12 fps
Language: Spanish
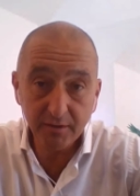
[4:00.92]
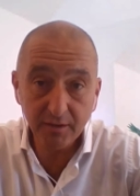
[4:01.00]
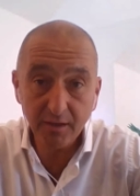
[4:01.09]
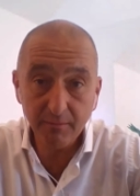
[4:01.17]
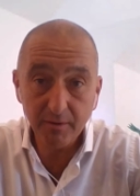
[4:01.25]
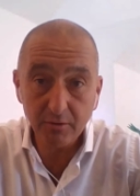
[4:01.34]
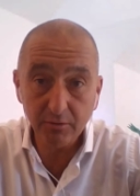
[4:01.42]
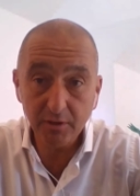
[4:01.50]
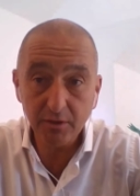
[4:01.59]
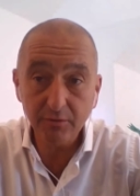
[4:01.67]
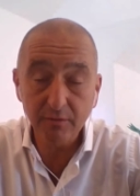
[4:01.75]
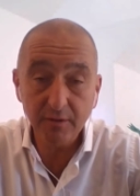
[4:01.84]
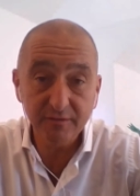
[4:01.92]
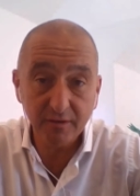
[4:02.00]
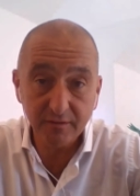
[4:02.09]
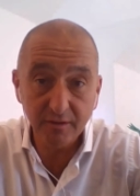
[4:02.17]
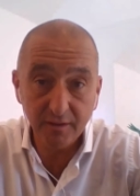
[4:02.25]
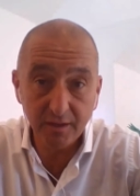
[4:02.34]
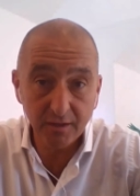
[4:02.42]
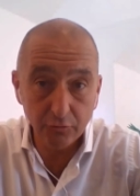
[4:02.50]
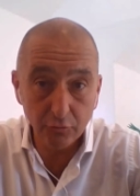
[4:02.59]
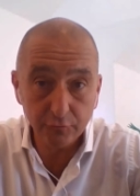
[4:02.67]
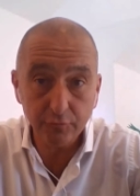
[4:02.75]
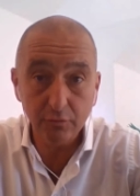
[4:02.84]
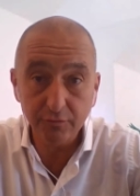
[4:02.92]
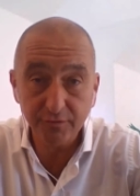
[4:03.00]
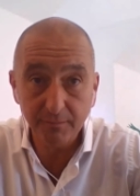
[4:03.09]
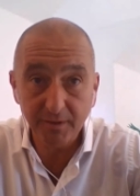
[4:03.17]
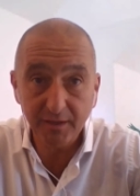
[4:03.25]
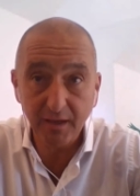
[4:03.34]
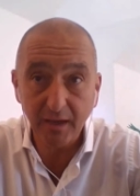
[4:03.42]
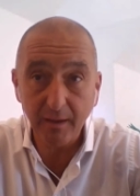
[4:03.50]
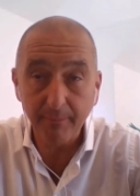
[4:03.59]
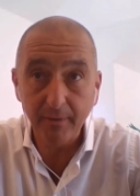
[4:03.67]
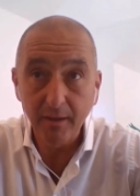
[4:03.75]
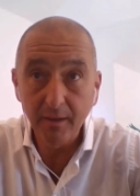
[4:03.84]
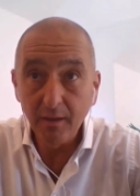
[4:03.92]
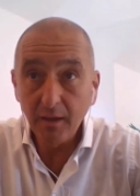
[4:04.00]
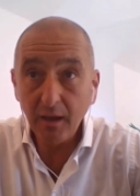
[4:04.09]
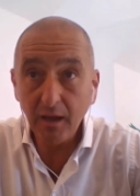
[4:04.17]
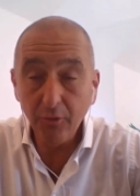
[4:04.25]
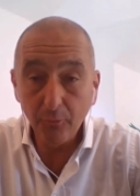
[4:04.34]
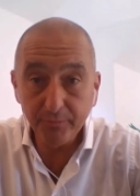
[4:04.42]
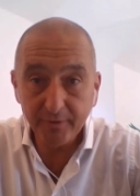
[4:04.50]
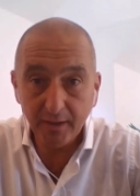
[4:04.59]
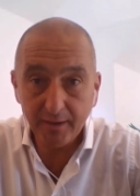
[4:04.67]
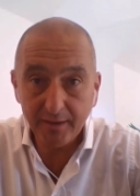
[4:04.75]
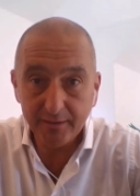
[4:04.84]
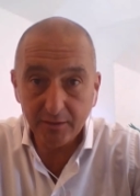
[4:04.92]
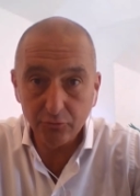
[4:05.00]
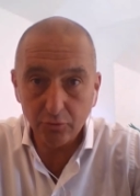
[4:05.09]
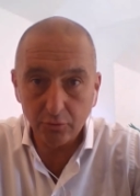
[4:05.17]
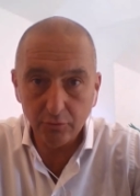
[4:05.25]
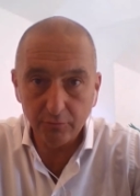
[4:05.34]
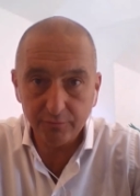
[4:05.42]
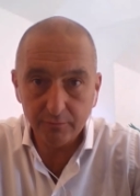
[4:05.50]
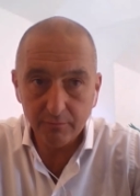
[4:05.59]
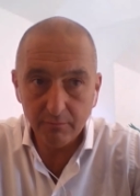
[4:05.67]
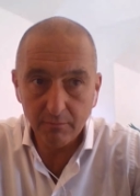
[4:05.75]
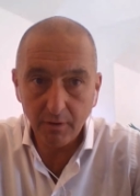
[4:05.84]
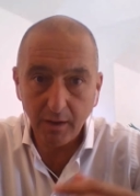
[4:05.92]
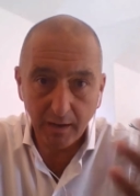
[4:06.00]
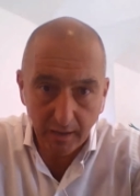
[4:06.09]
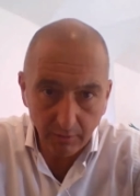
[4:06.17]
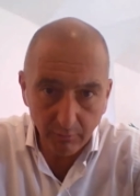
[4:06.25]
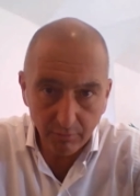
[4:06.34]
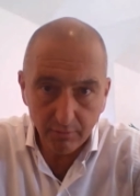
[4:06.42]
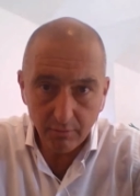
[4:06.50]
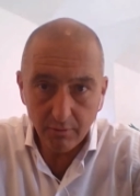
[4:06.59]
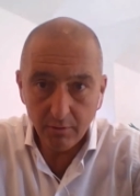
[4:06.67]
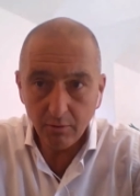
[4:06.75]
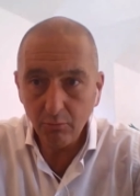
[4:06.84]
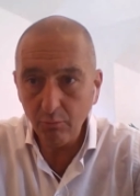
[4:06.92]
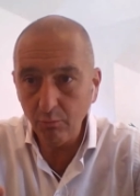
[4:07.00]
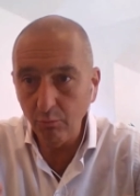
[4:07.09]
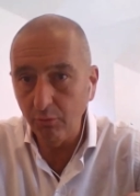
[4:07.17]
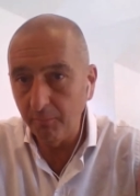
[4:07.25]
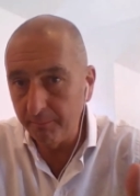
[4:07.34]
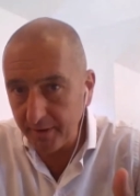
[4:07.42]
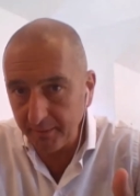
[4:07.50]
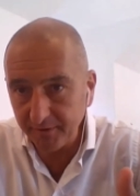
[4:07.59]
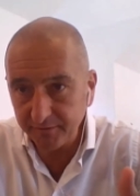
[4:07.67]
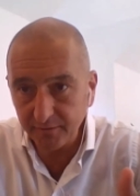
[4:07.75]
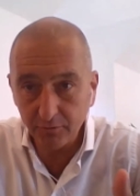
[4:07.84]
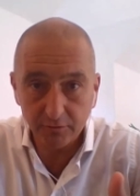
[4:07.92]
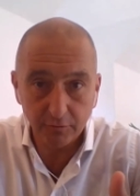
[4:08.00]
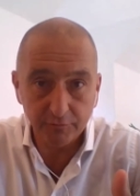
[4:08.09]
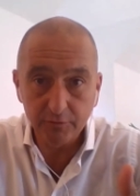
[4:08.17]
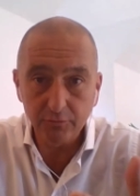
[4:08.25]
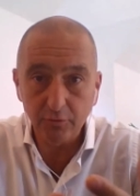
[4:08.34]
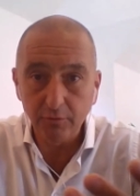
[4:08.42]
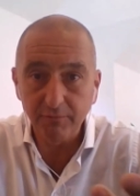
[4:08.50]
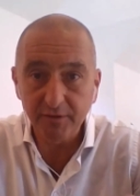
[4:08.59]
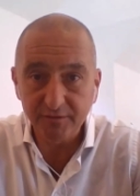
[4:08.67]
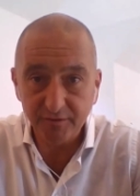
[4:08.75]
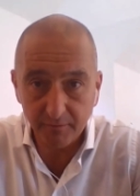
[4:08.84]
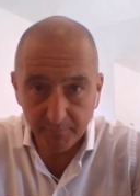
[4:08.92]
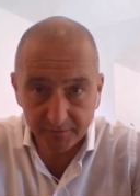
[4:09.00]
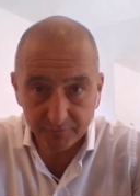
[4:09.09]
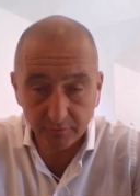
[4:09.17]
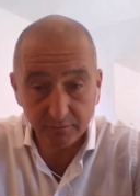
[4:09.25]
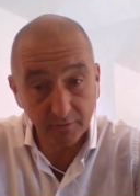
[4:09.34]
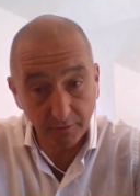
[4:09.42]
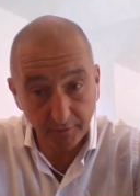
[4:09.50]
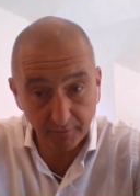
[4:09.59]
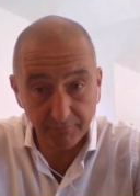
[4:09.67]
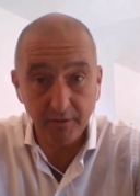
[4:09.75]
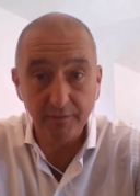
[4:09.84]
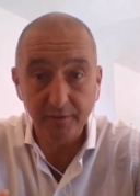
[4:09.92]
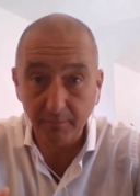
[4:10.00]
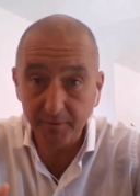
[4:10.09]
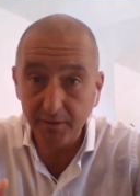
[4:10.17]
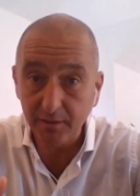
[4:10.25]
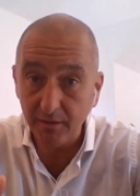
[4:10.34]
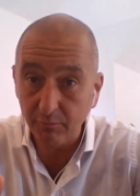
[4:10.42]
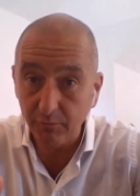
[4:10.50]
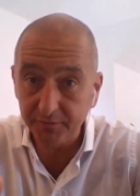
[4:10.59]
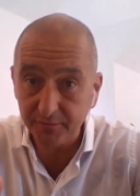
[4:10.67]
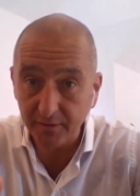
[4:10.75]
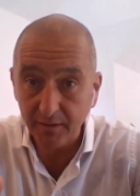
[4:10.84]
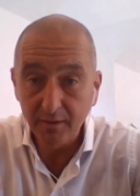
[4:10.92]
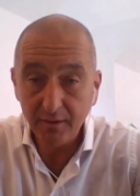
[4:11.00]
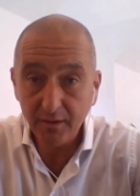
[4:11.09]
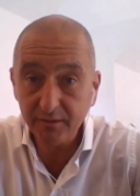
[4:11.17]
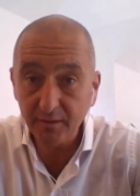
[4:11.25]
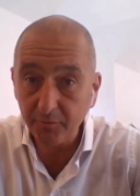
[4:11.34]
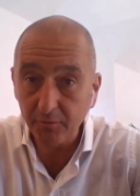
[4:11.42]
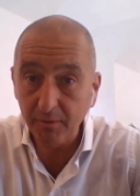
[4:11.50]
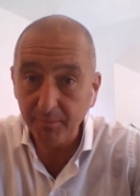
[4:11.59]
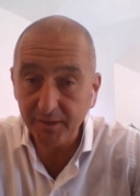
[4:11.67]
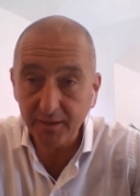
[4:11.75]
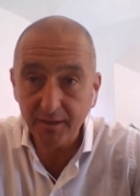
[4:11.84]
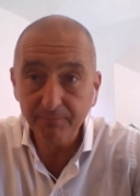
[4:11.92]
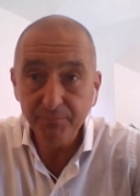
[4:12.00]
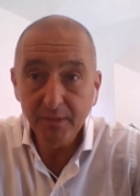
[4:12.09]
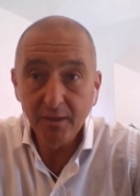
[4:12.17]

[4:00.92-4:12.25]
tiene que ver con el hecho de que esas técnicas no solo se van a, adoptar en entornos cloud u on-premise, sino que estos entornos van a ser mixtos, hace referencia también en la encuesta a esta problemática,